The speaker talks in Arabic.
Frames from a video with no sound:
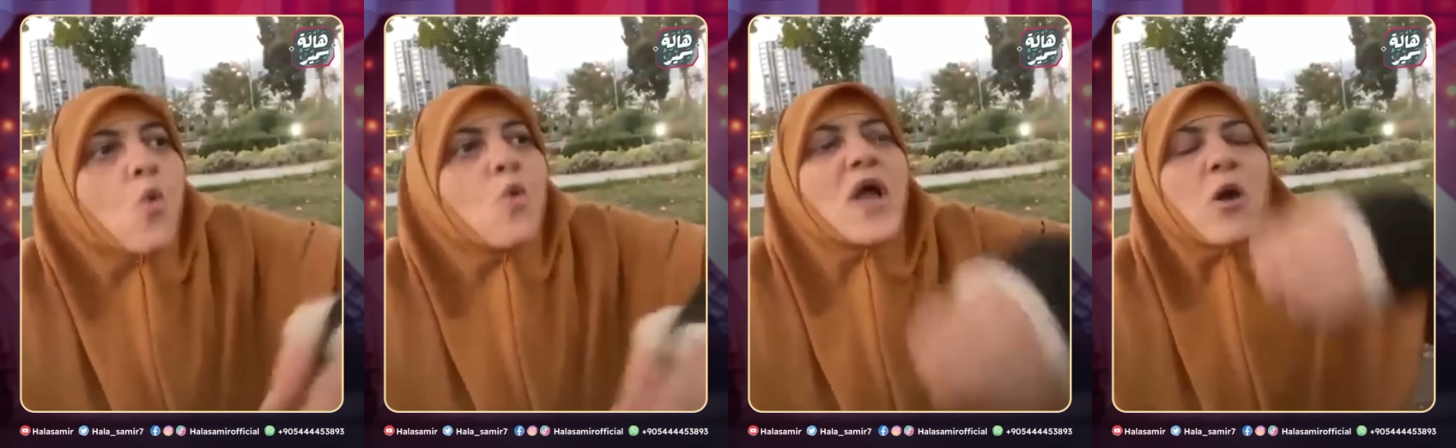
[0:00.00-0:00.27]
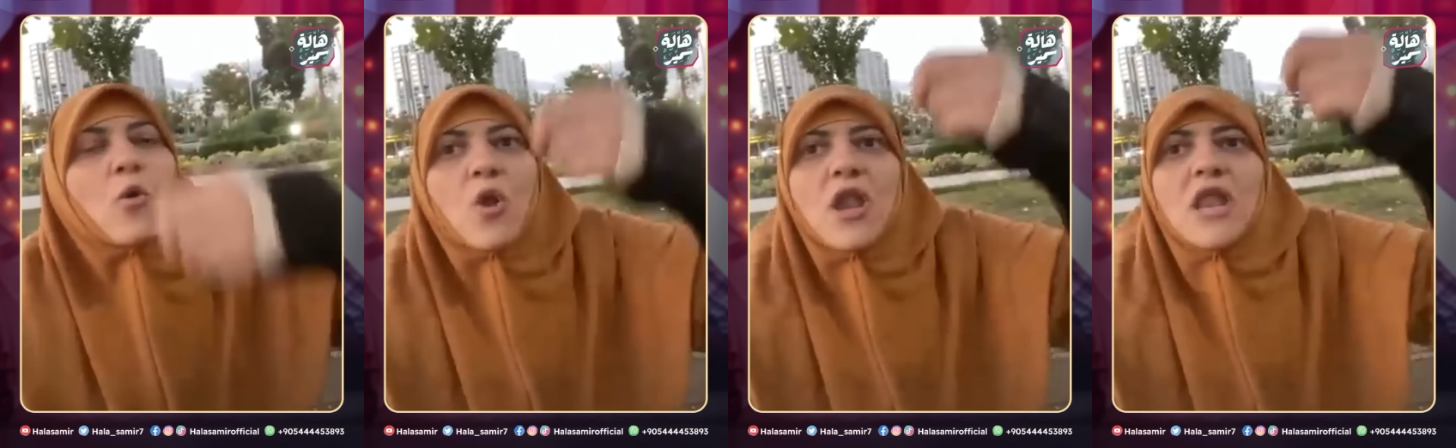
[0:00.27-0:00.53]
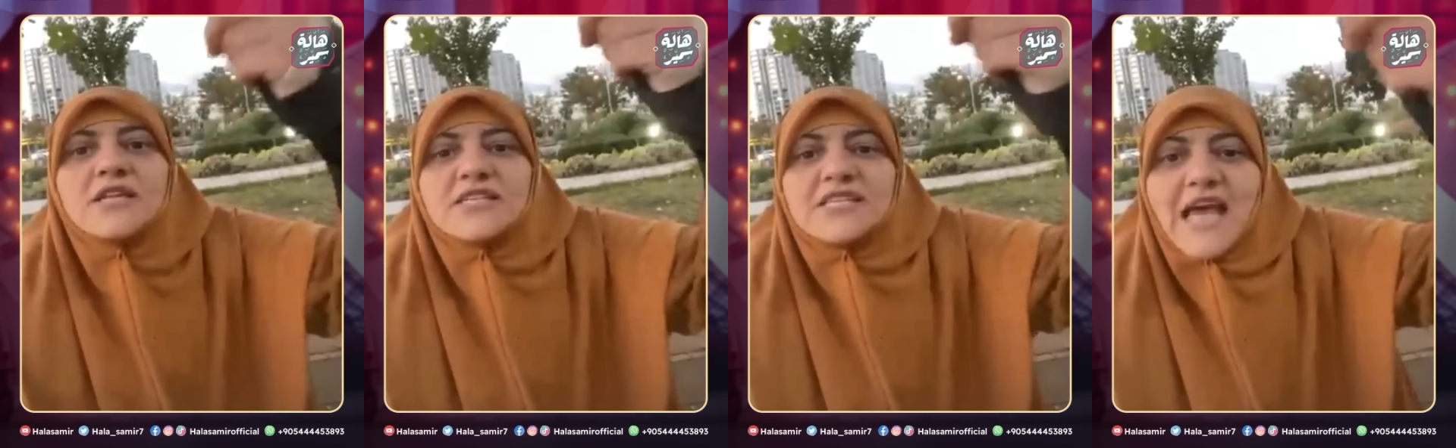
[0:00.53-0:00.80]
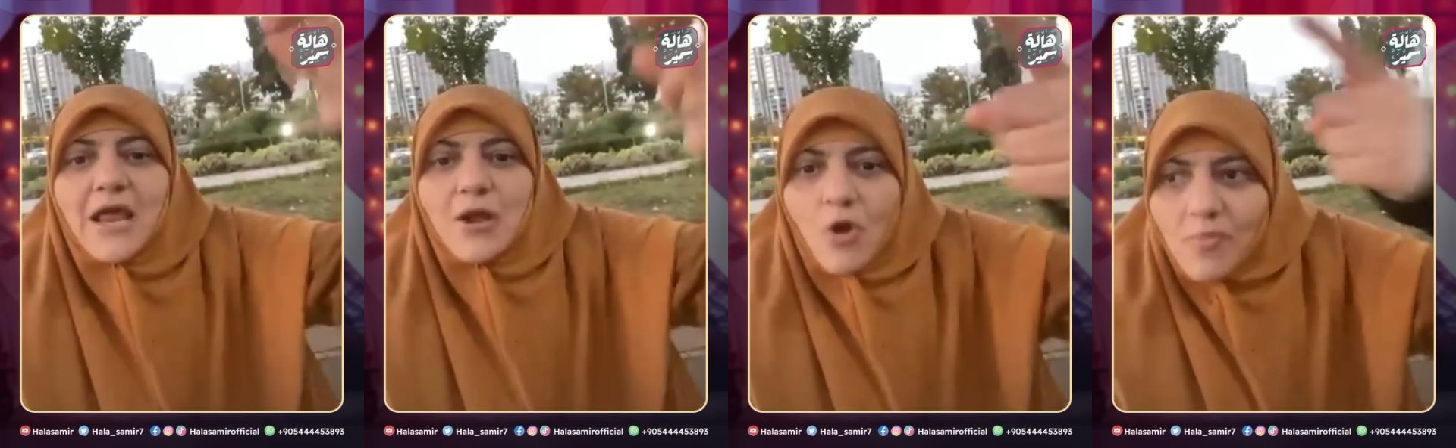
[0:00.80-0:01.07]
ويا كل
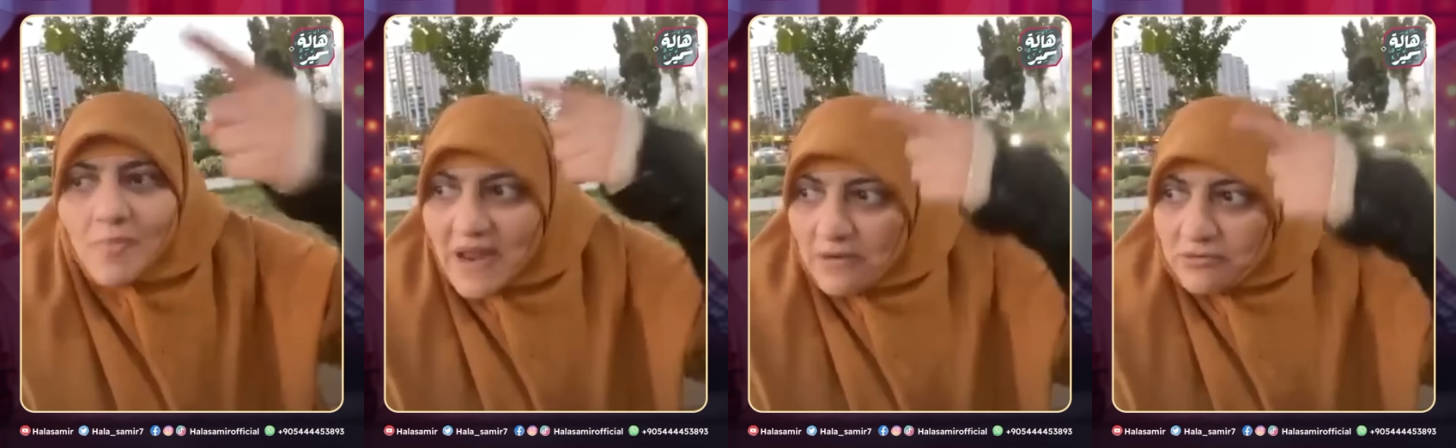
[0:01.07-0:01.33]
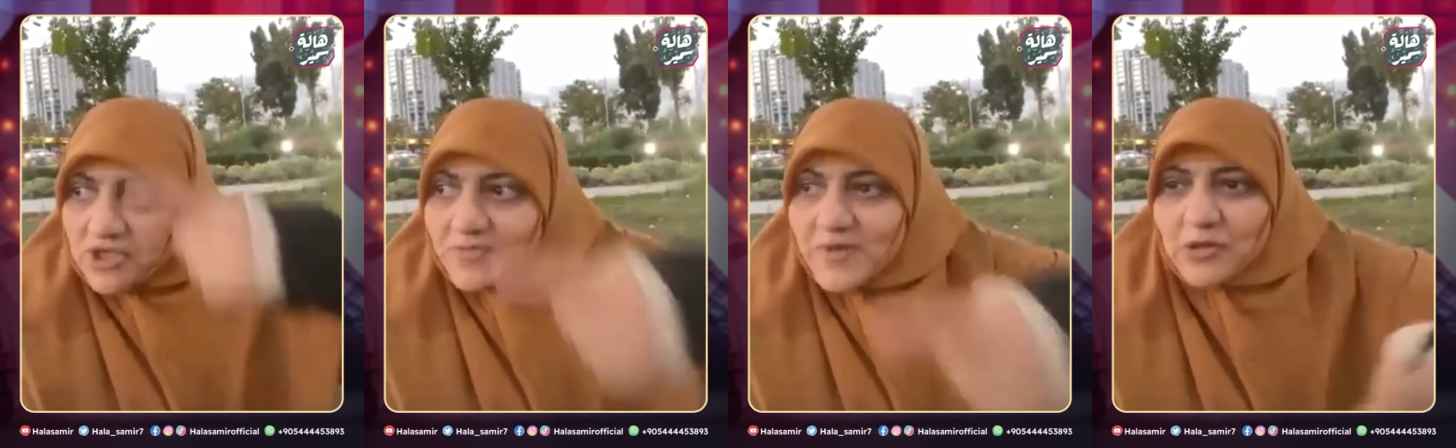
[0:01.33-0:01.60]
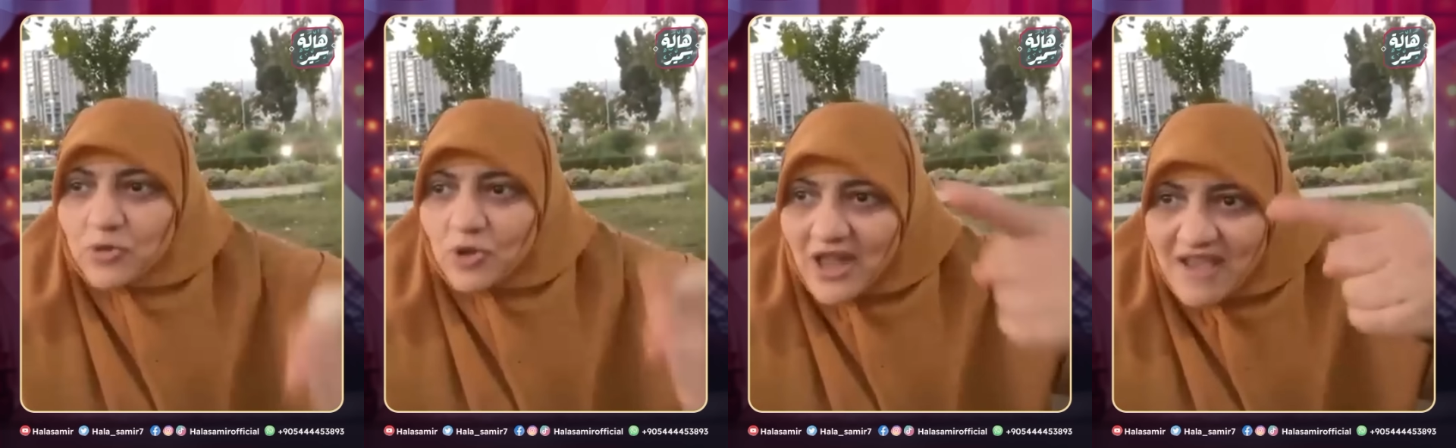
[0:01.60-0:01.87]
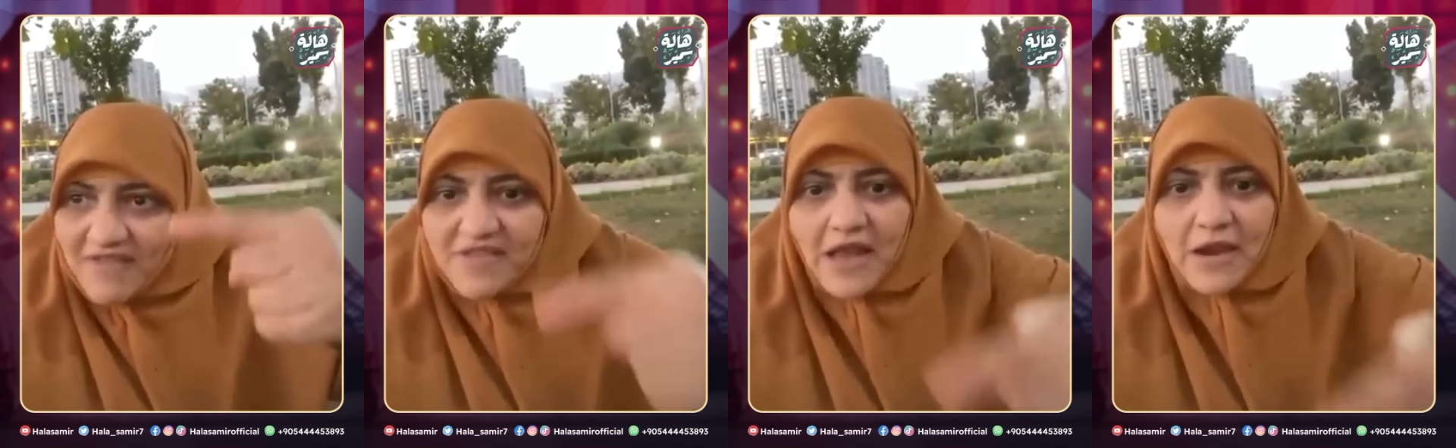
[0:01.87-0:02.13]
نساء الأمة لو سمعتوا
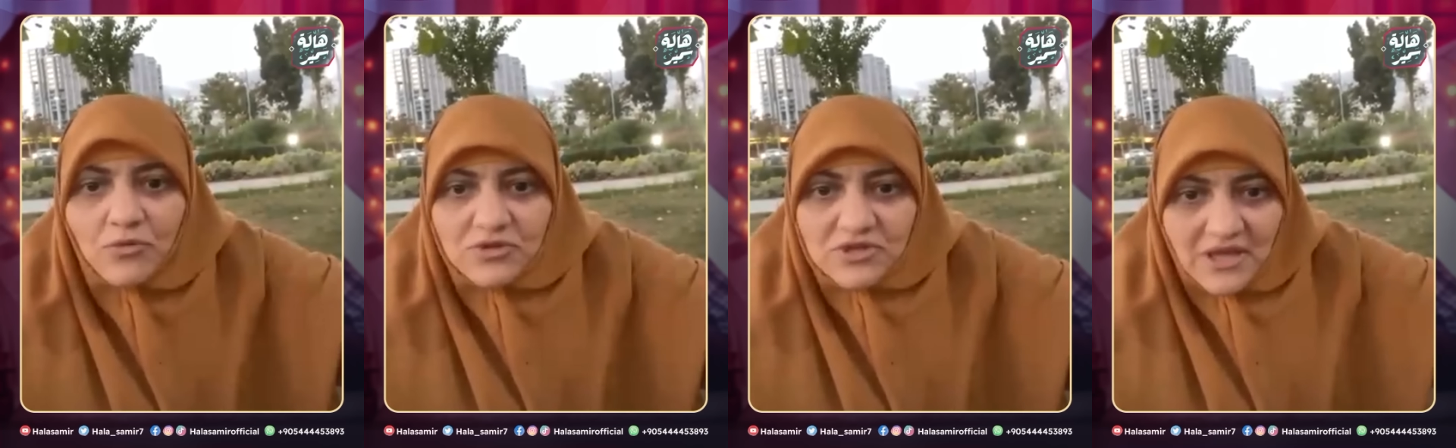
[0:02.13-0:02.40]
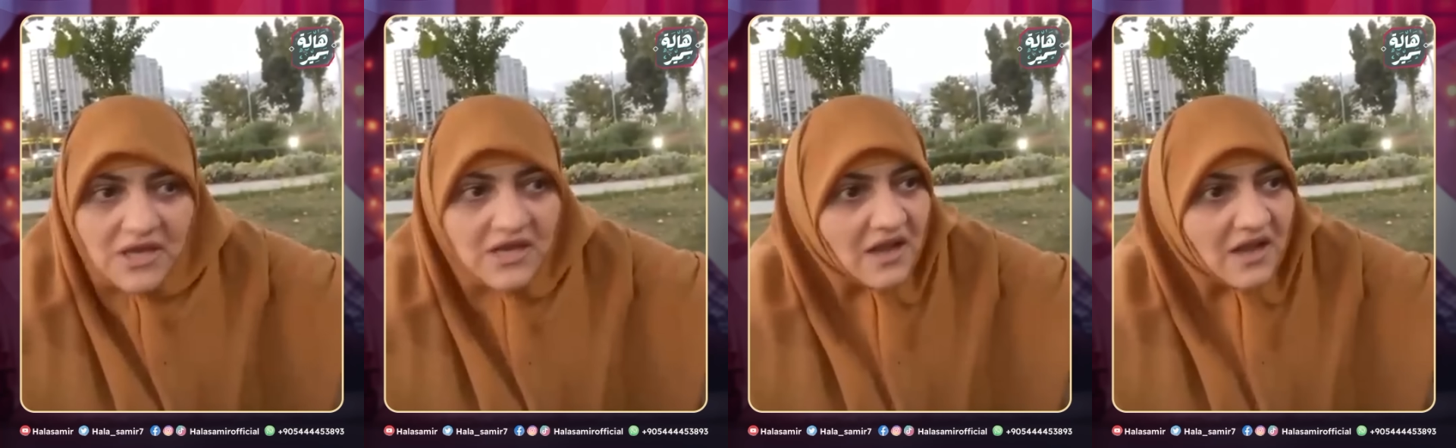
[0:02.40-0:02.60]
اللايف ده لو